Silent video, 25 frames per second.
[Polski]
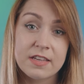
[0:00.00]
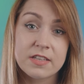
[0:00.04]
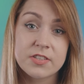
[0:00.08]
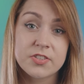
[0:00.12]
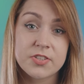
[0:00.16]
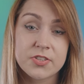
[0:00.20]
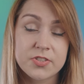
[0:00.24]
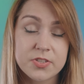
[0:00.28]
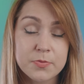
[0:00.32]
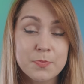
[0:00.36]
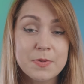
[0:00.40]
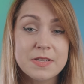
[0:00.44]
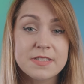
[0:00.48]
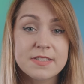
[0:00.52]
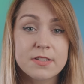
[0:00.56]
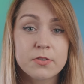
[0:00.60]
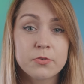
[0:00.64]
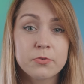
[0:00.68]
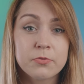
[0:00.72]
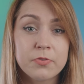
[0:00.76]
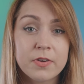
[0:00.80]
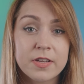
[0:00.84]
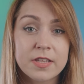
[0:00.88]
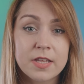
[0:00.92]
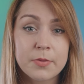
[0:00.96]
Siedziba
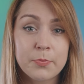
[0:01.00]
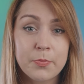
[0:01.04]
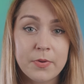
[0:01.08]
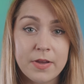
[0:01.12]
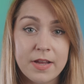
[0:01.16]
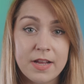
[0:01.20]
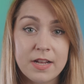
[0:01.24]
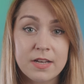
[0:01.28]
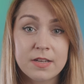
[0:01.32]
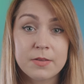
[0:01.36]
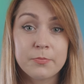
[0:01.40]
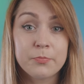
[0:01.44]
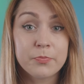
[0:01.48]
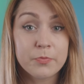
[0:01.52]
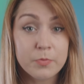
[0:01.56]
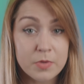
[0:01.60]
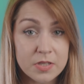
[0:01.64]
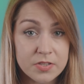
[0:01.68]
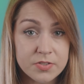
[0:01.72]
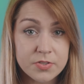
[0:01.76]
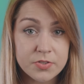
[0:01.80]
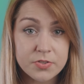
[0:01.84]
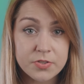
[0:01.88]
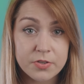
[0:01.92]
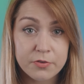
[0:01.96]
zaufany.pl
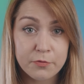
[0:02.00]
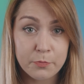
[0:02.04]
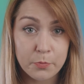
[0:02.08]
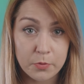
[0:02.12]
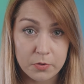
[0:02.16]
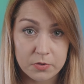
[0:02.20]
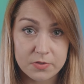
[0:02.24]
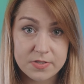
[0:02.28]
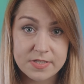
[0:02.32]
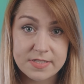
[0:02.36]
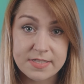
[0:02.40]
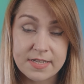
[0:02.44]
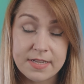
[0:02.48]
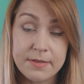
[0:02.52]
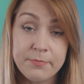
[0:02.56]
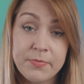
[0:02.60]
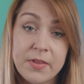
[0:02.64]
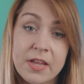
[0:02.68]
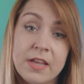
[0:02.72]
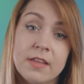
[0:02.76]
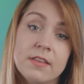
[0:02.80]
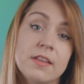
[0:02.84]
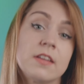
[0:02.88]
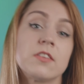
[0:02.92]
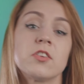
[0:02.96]
mieści się w Polsce,
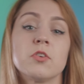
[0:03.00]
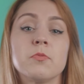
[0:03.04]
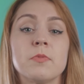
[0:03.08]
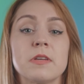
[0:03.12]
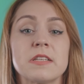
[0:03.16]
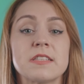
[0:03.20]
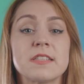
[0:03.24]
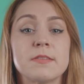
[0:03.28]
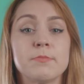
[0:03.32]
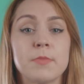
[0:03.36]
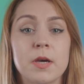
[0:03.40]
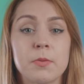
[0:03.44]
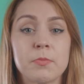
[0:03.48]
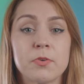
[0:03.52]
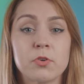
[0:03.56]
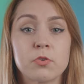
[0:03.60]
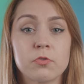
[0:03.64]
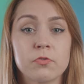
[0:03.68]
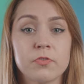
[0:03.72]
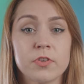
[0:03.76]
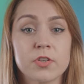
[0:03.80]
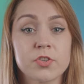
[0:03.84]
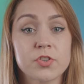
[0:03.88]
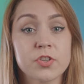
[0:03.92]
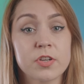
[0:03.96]
natomiast mamy
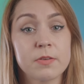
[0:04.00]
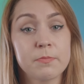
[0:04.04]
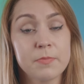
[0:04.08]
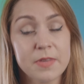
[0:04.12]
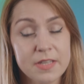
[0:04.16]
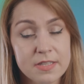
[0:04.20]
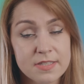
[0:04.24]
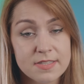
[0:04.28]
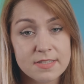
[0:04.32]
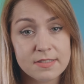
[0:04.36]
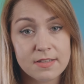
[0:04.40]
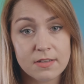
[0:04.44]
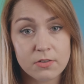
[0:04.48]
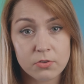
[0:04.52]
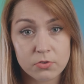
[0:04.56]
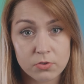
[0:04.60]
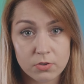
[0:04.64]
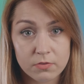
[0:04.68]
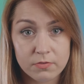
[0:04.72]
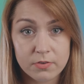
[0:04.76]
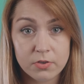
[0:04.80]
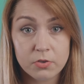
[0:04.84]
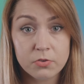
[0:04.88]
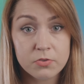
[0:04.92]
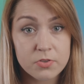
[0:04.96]
również
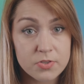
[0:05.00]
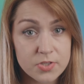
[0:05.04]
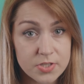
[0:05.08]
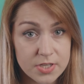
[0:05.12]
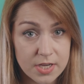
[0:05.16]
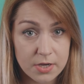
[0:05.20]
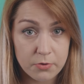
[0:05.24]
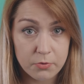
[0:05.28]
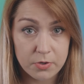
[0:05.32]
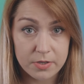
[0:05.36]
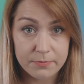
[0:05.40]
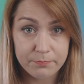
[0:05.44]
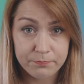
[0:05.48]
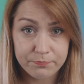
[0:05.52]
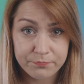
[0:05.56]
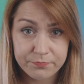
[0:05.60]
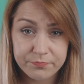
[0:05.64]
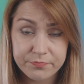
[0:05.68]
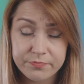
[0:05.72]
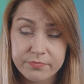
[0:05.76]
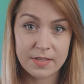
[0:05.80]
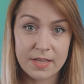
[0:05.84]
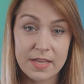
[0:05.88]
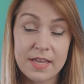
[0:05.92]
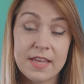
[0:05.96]
międzynarodowe oddziały.
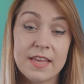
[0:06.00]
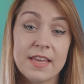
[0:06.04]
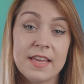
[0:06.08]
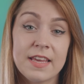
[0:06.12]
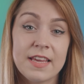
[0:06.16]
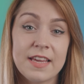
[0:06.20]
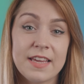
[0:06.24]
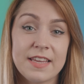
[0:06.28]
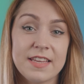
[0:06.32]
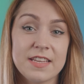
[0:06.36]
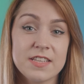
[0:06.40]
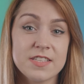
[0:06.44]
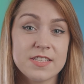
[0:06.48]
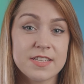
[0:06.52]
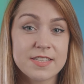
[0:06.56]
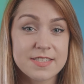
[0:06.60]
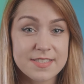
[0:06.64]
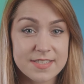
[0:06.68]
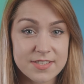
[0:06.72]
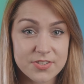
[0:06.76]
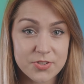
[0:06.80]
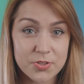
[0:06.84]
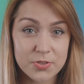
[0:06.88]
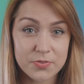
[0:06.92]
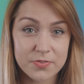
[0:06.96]
Jeśli
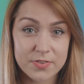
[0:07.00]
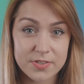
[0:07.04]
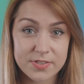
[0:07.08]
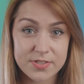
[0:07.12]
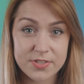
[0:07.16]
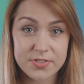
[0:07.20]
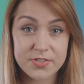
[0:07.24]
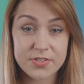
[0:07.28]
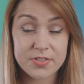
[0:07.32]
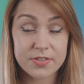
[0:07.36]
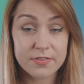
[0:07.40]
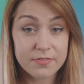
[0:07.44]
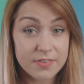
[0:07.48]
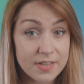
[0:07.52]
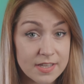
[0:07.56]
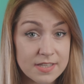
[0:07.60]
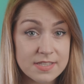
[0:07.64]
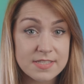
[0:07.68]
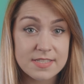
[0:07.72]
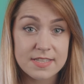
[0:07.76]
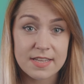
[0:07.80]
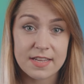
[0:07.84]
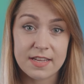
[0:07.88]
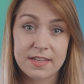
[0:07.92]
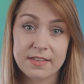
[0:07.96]
chcesz dowiedzieć się
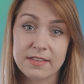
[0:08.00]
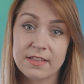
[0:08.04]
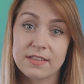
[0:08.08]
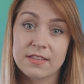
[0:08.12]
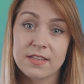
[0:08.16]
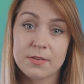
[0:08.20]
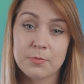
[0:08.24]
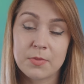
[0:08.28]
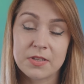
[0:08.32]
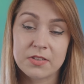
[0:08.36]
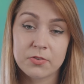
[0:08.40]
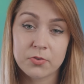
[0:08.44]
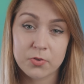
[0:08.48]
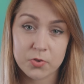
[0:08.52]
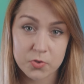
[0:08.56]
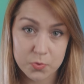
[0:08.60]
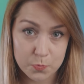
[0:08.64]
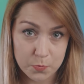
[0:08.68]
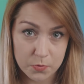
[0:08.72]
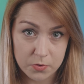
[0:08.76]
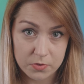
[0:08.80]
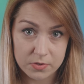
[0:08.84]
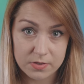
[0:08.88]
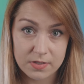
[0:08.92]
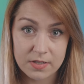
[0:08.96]
więcej na temat
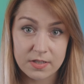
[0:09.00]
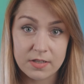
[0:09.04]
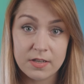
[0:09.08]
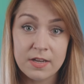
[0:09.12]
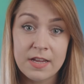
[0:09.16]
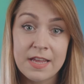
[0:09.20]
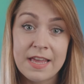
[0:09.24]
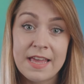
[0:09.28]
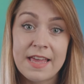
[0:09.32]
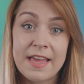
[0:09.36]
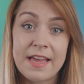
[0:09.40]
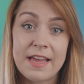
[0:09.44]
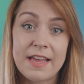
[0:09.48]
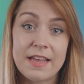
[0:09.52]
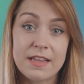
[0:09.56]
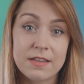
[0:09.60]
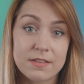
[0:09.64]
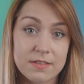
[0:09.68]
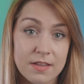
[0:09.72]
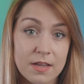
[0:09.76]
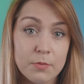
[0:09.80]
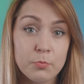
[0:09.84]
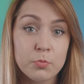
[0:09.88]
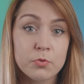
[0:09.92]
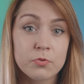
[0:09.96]
cross-border,
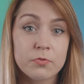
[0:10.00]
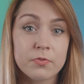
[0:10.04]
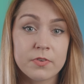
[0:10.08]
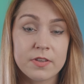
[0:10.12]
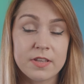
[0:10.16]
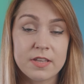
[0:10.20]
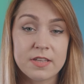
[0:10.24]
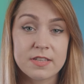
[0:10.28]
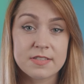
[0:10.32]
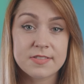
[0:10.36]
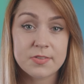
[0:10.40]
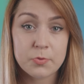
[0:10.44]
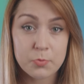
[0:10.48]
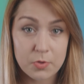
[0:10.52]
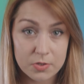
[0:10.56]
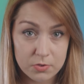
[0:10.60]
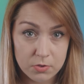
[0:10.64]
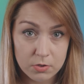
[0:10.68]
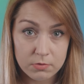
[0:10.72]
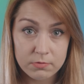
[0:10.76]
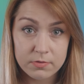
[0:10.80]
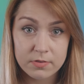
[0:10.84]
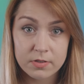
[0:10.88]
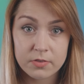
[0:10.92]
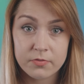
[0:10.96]
etapów i
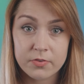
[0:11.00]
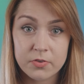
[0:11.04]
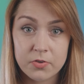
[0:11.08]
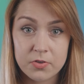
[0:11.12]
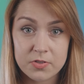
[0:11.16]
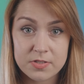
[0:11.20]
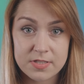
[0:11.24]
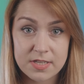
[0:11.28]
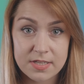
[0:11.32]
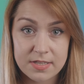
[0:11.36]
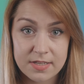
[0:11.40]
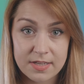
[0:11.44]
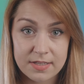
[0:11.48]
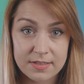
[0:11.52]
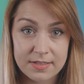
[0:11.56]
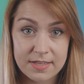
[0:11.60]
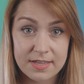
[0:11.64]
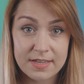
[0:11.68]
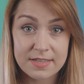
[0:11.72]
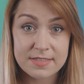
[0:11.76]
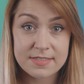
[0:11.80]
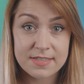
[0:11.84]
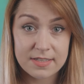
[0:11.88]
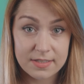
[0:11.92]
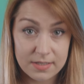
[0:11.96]
składowych wychodzenia
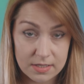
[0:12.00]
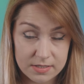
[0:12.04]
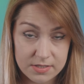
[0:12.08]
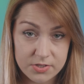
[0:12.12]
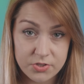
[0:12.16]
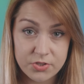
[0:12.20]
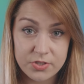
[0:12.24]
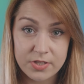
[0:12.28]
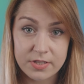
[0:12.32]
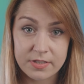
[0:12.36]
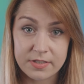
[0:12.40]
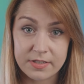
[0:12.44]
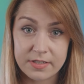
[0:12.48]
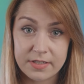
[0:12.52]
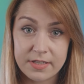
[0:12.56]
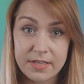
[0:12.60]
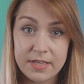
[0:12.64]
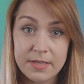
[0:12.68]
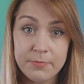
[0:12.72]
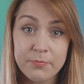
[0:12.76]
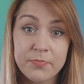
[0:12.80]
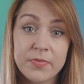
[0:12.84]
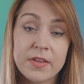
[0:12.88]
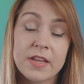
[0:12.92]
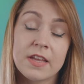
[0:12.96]
na zagraniczne
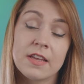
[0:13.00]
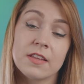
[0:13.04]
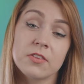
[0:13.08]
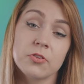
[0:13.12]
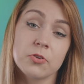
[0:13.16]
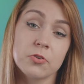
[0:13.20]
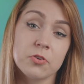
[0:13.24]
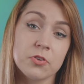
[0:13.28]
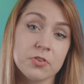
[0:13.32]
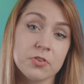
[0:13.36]
rynki, to